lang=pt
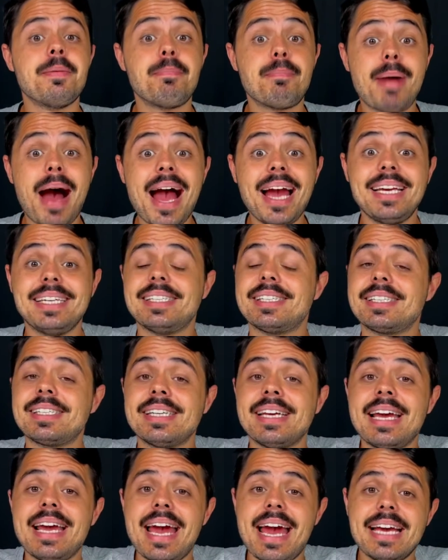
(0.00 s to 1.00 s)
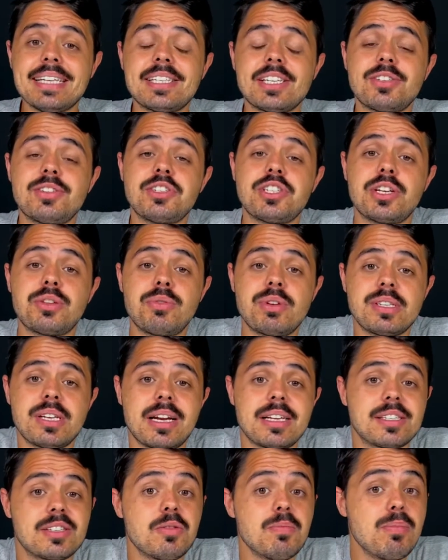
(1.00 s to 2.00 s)
Mas essas fechaduras
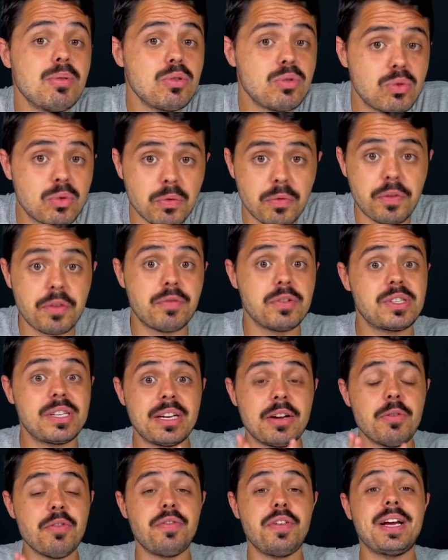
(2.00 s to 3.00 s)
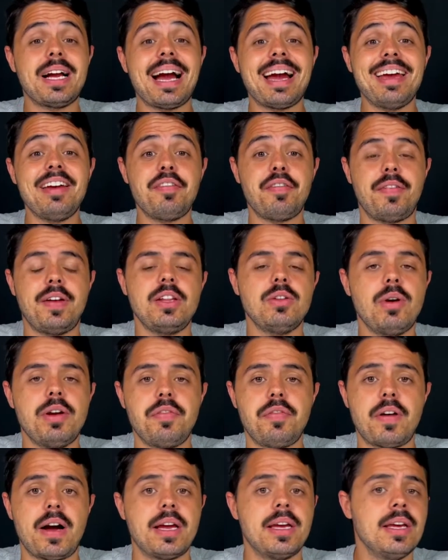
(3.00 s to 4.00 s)
elas são Bluetooth, você não fica refém do
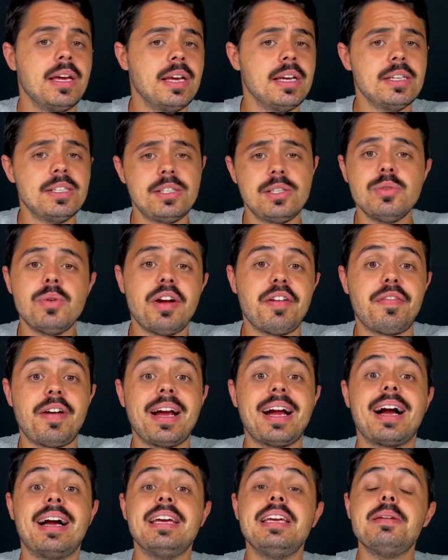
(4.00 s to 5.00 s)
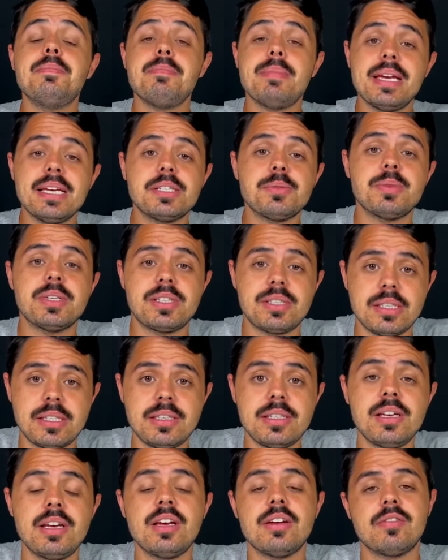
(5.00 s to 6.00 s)
Wi-Fi. Se o Wi-Fi cair, mesmo
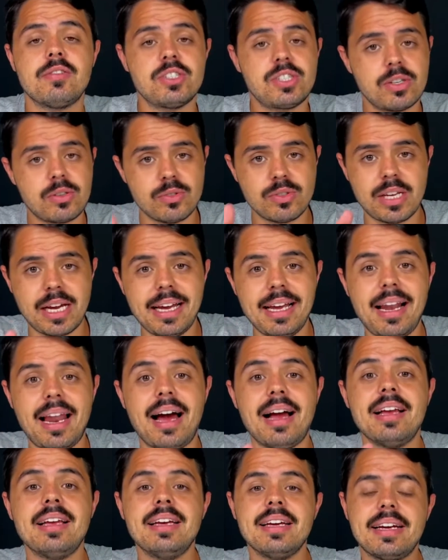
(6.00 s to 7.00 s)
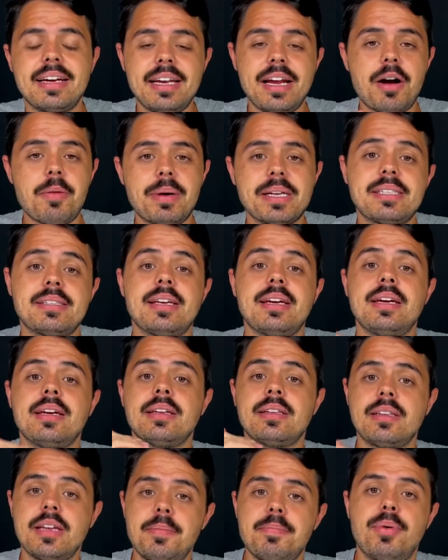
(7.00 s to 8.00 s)
assim, você consegue ir lá criar uma
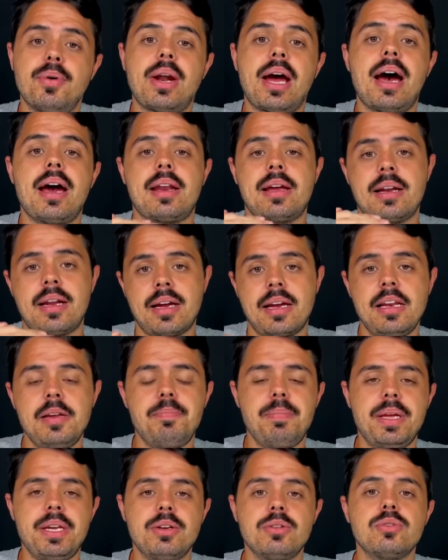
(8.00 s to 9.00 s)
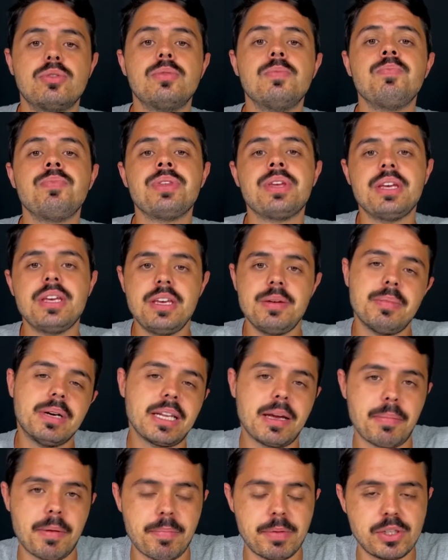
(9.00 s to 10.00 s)
senha temporária naquele período e
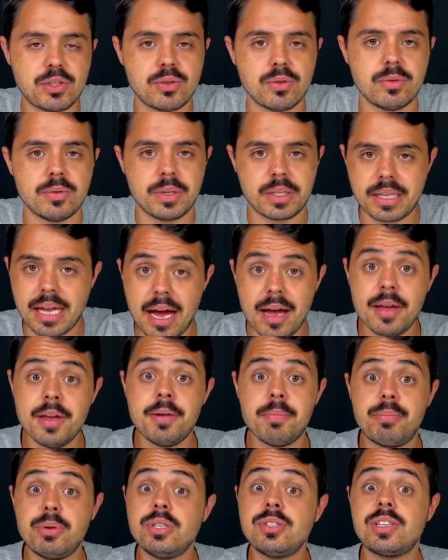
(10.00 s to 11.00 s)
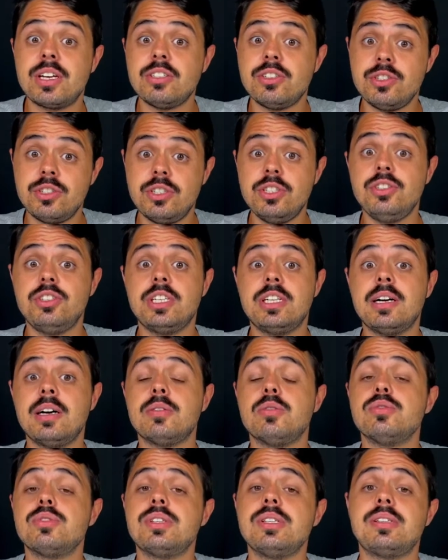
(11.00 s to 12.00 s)
mandar para a pessoa, tá? Por isso que a gente
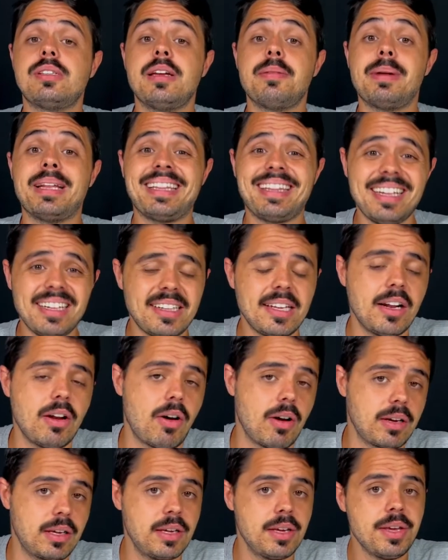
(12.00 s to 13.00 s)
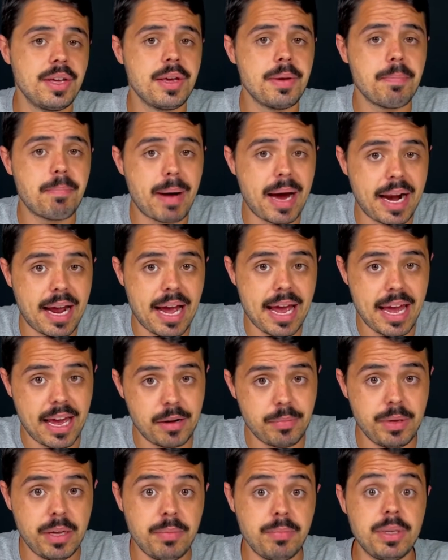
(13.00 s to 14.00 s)
indica o sistema lock para
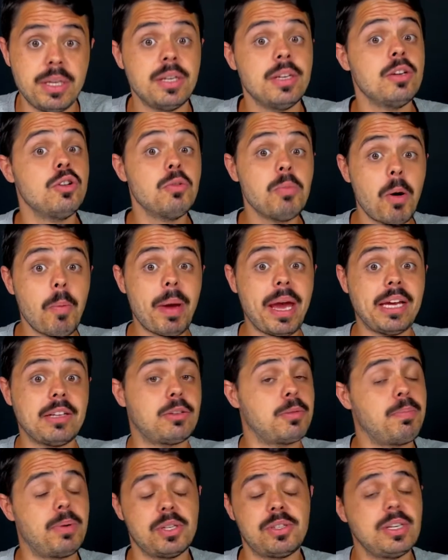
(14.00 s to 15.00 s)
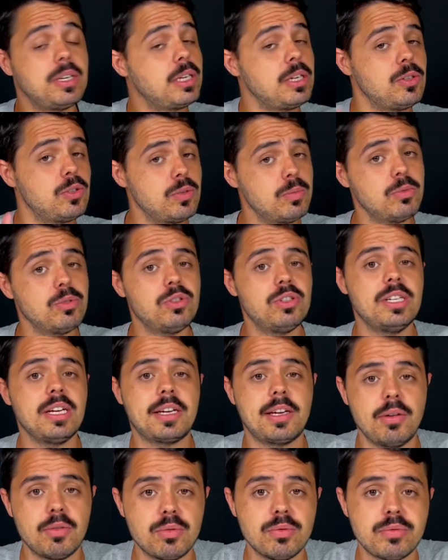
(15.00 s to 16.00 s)
Airbnb. No momento, pode ser que isso mude
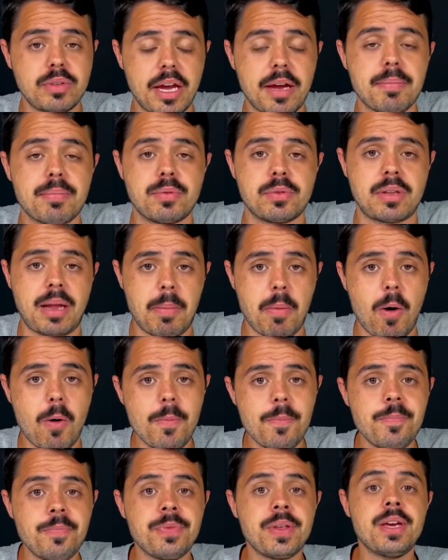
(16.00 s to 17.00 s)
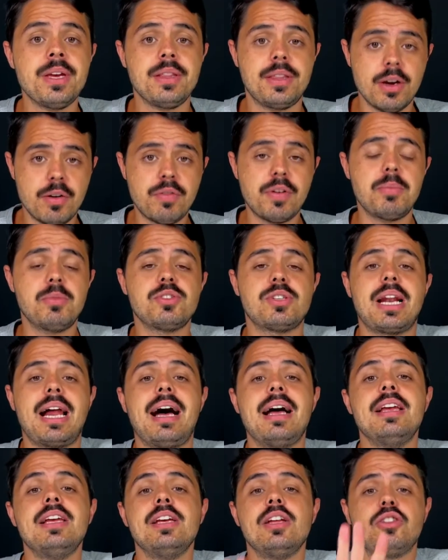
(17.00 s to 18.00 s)
daqui a algum tempo, tá bom? Então vamos
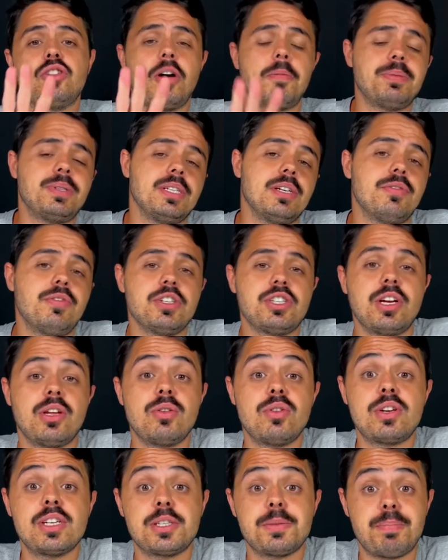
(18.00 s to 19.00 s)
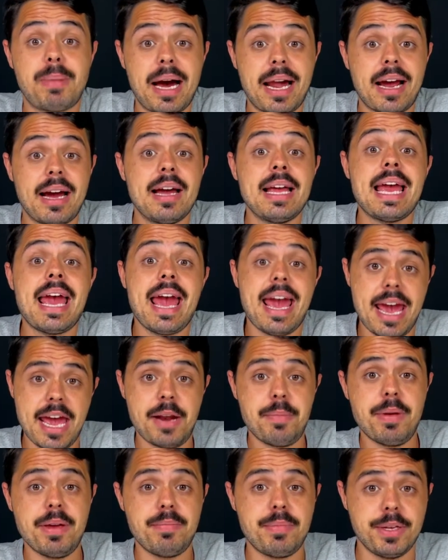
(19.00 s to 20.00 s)
lá, top 5 fechaduras para
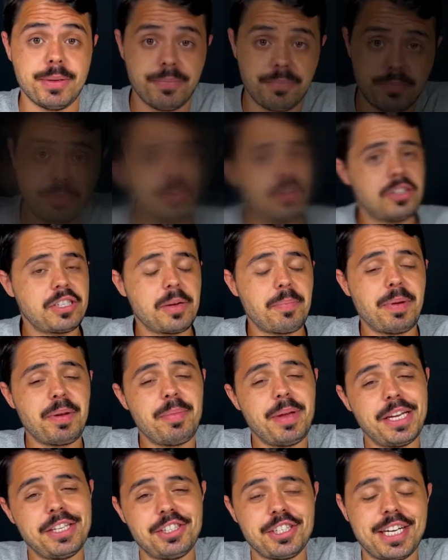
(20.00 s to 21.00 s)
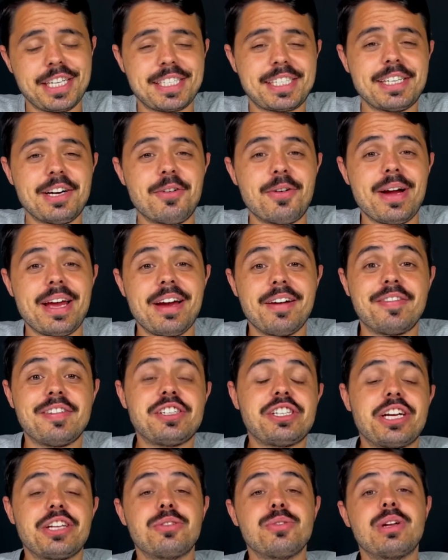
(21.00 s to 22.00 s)
Airbnb. Nossa primeira indicação é a
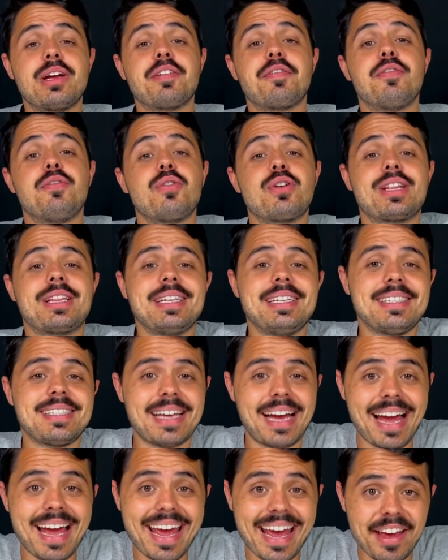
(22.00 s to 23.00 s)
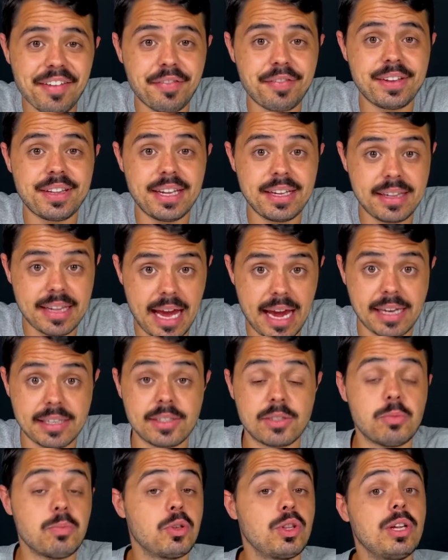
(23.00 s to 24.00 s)
fechadura Forteza
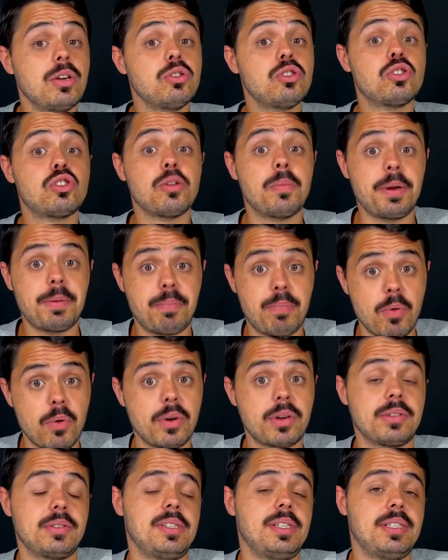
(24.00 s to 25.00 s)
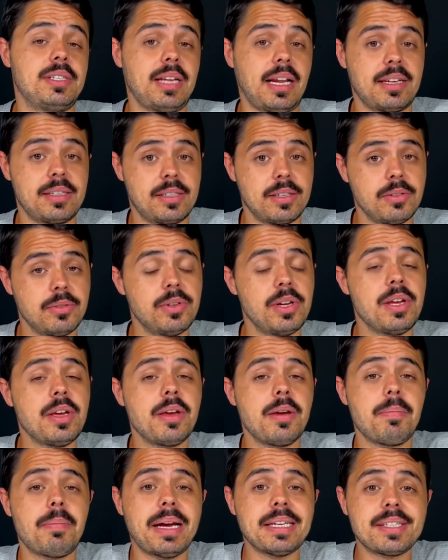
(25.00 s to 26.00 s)
FD10, um modelo de sobrepor, instalação
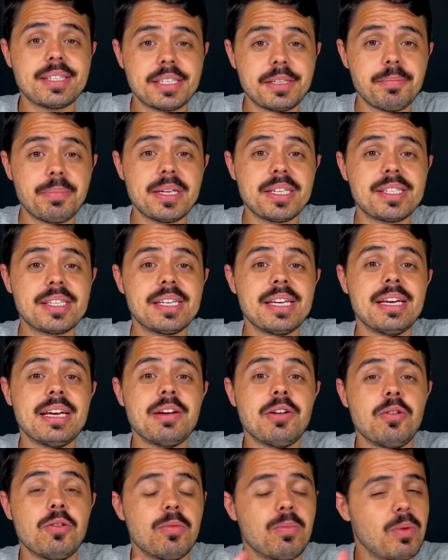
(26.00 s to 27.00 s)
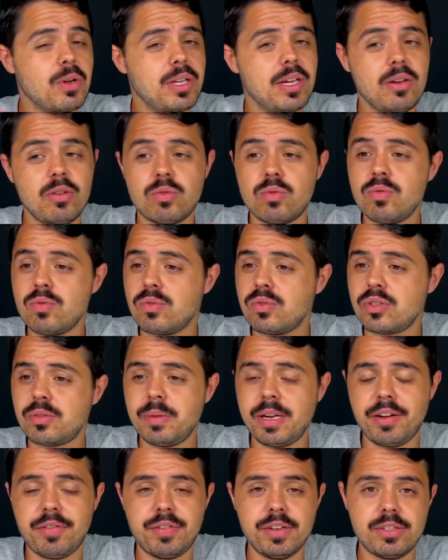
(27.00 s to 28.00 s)
mais simples, um modelo com
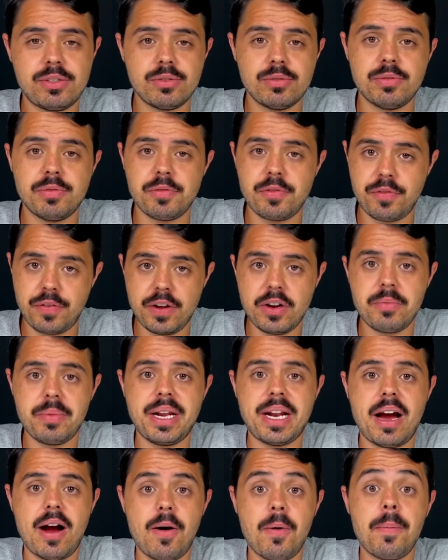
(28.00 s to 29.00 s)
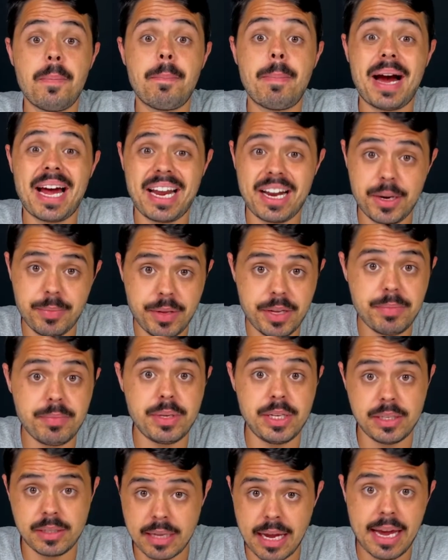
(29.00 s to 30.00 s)
custo-benefício fenomenal para
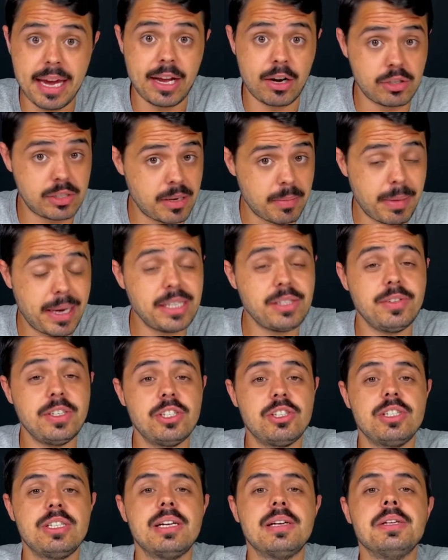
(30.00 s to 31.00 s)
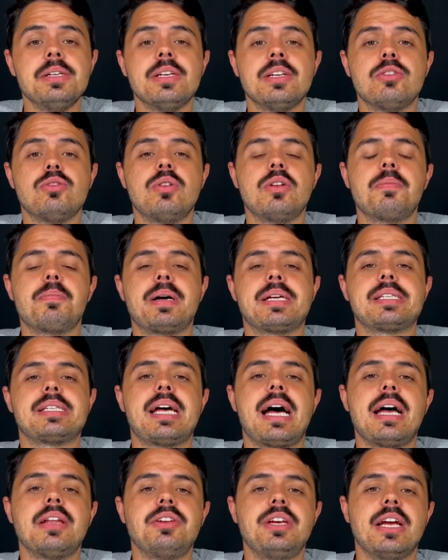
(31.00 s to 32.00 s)
Airbnb, tá? É a nossa mais vendida do ano
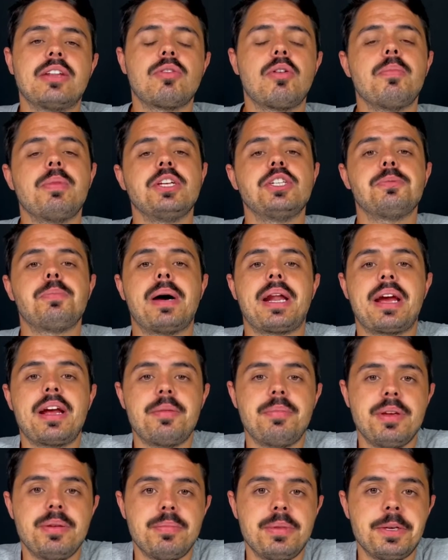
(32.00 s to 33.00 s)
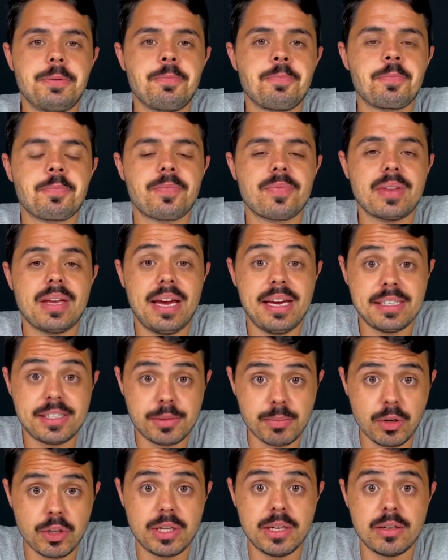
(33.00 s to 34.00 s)
passado e atualmente para Airbnb é
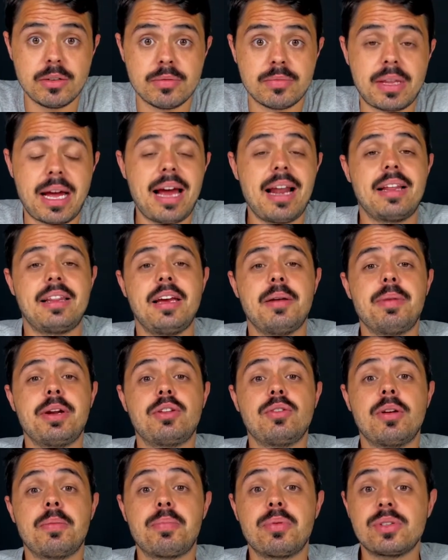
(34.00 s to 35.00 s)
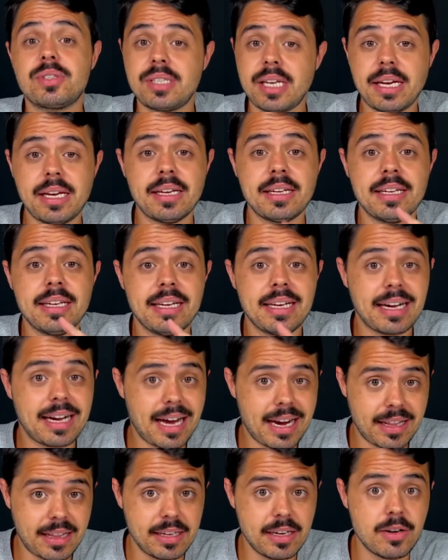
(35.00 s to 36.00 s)
esse modelo, tá? Ela tem abertura por senha,
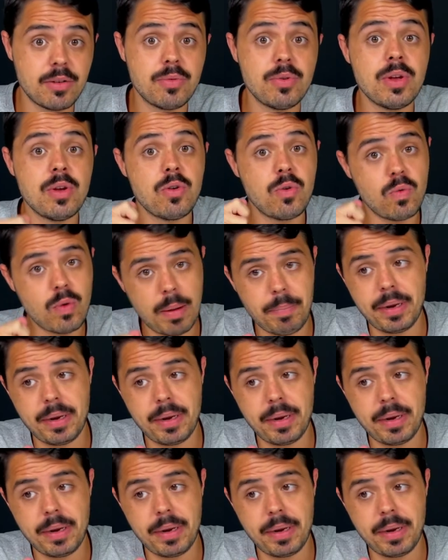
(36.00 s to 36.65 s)
cartão, o